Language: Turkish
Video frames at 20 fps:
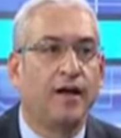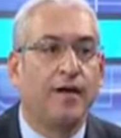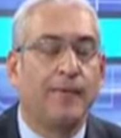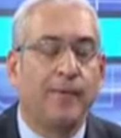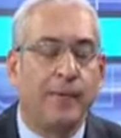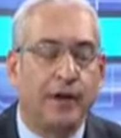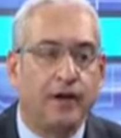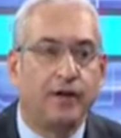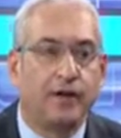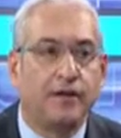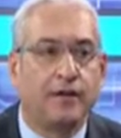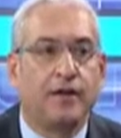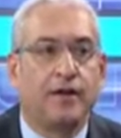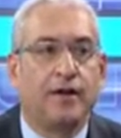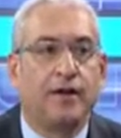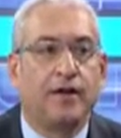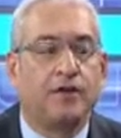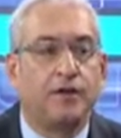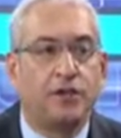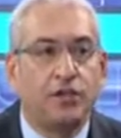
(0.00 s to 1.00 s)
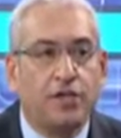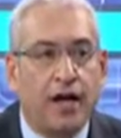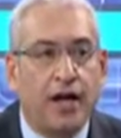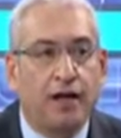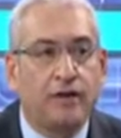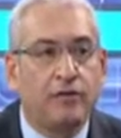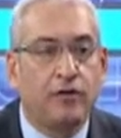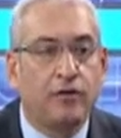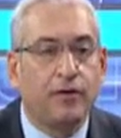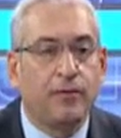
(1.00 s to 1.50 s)
bakın rica
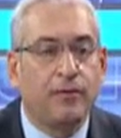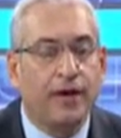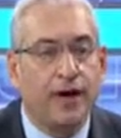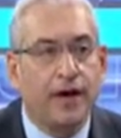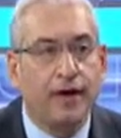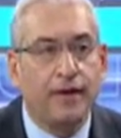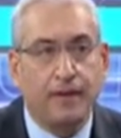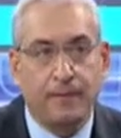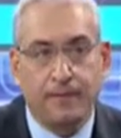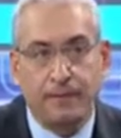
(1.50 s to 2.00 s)
ediyorum yani